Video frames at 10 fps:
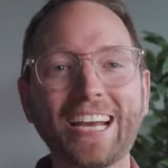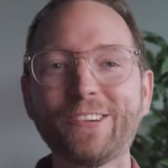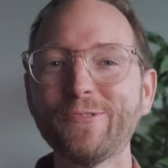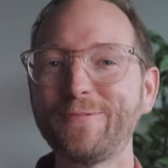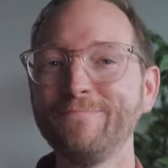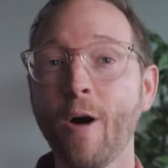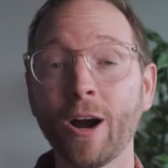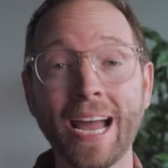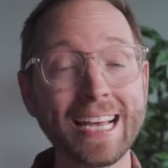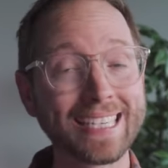guten
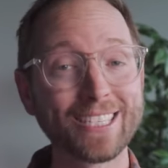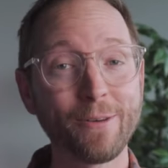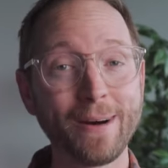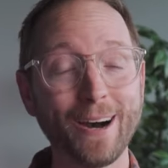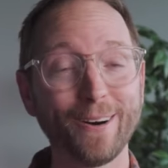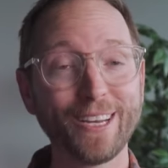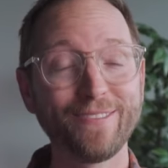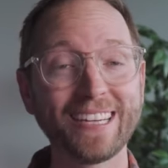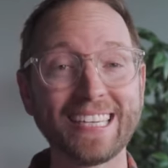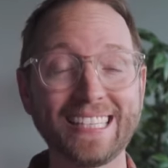Morgen. Es ist Sommer und ich
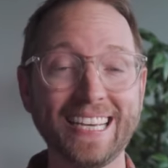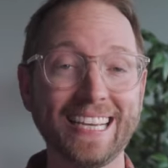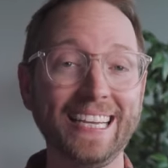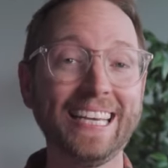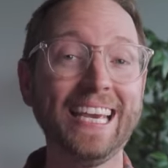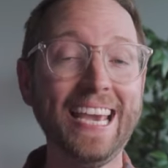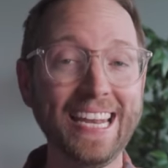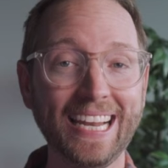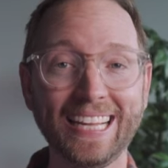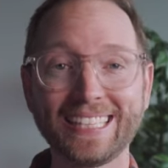war tatsächlich in
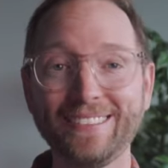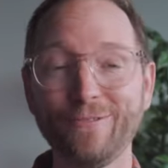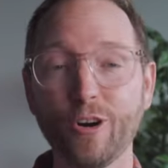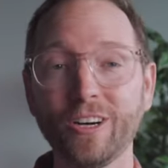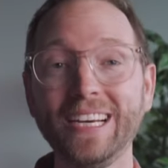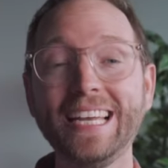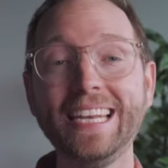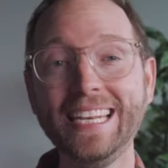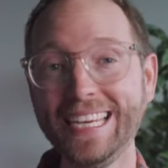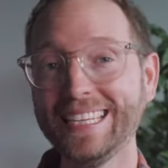der letzten Woche
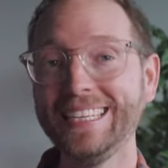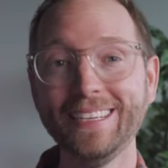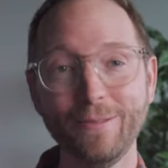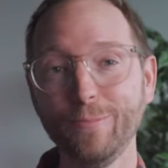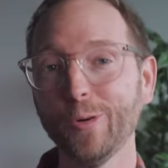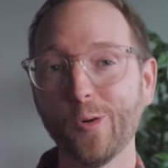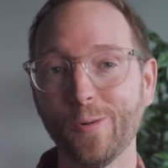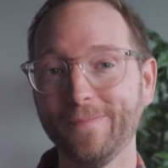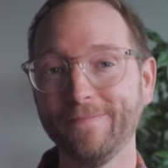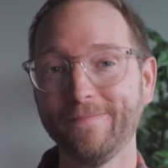nicht hier im
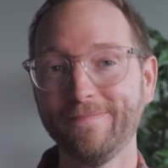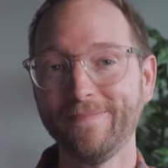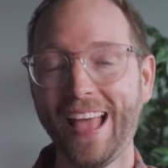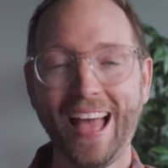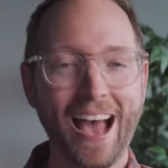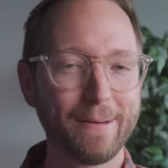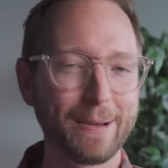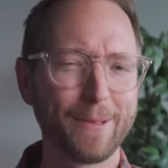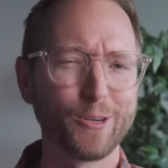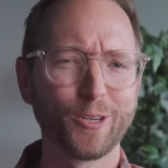Büro. Aber ich
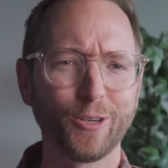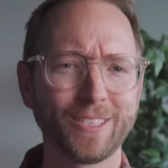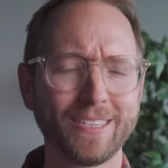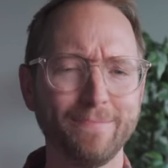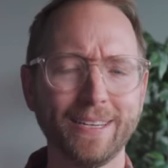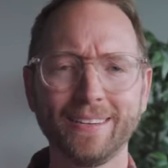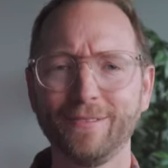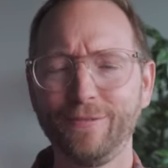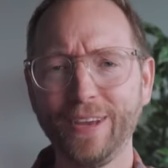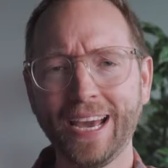habe natürlich trotzdem mit
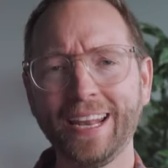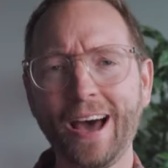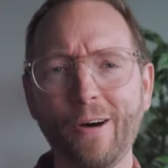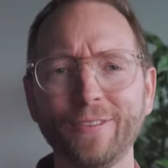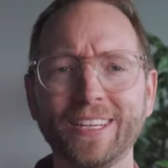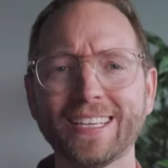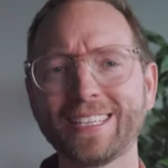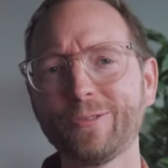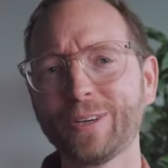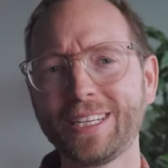Fingern auf eine
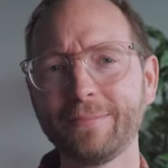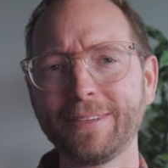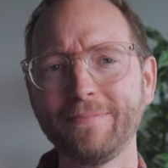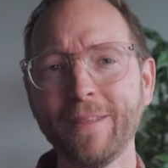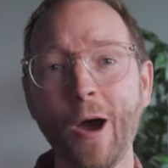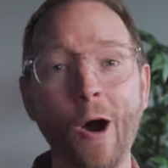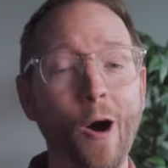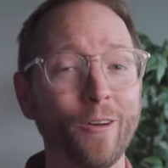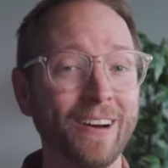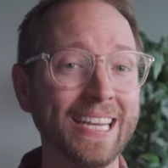Tastatur getippt
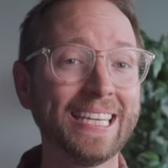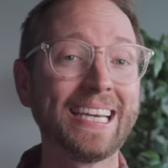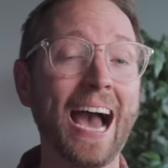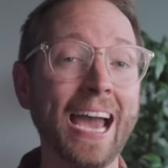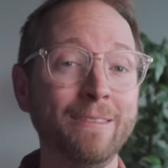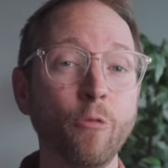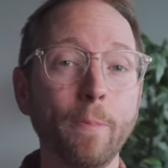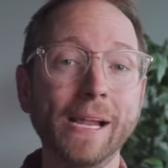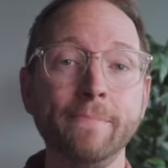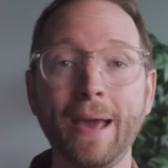und weil ich keinen
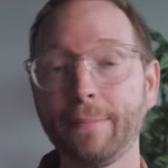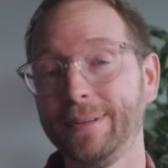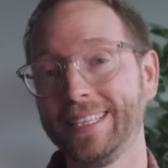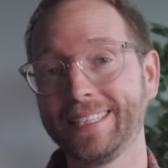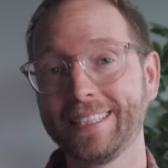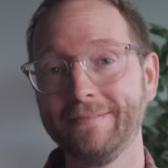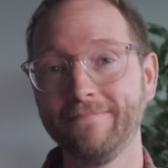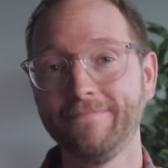mobilen Mac besitze,